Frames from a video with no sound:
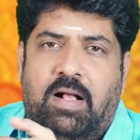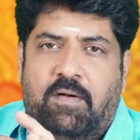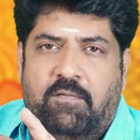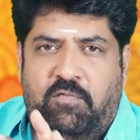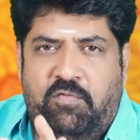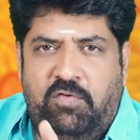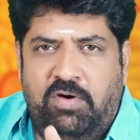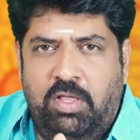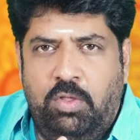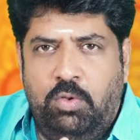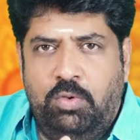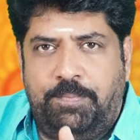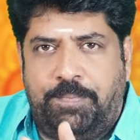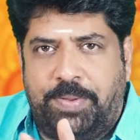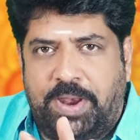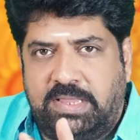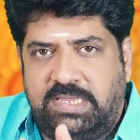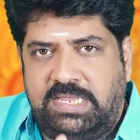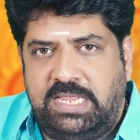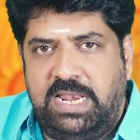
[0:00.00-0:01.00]
அவ்வளவு
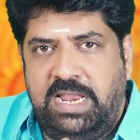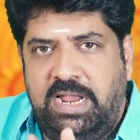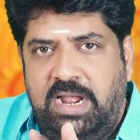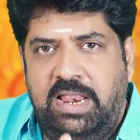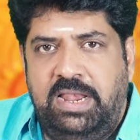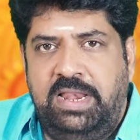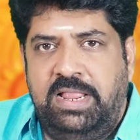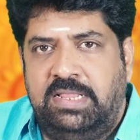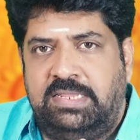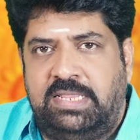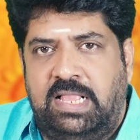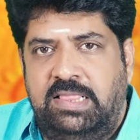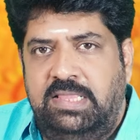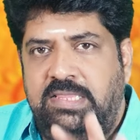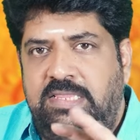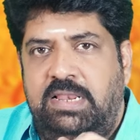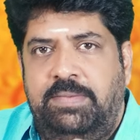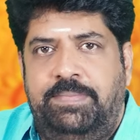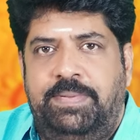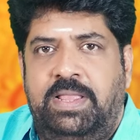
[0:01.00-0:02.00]
பிரச்சனைகளை நீங்கள்
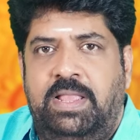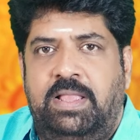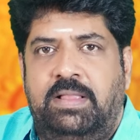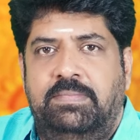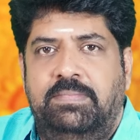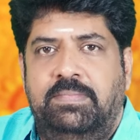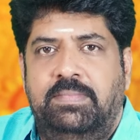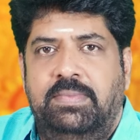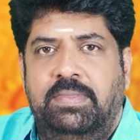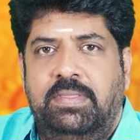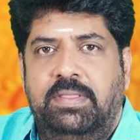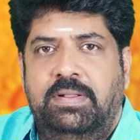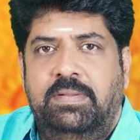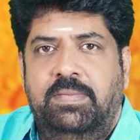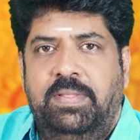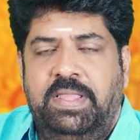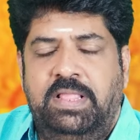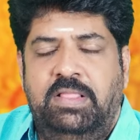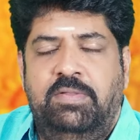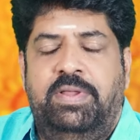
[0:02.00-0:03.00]
சந்திச்சிருப்பீங்க
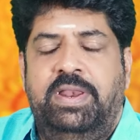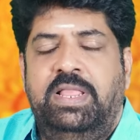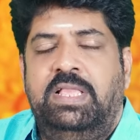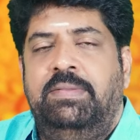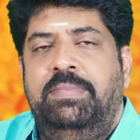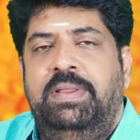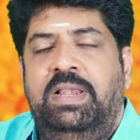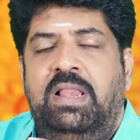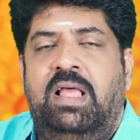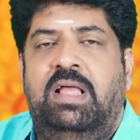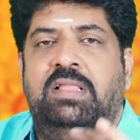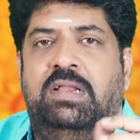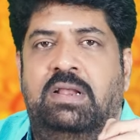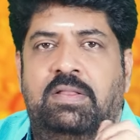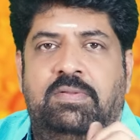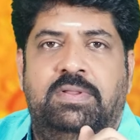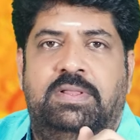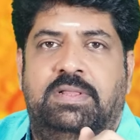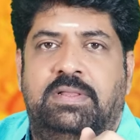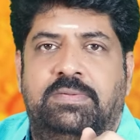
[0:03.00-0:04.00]
இது வரைக்கும் இல்லாத
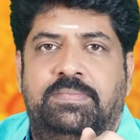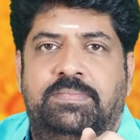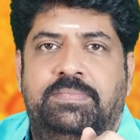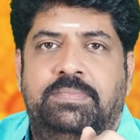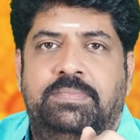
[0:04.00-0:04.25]
அளவுக்கு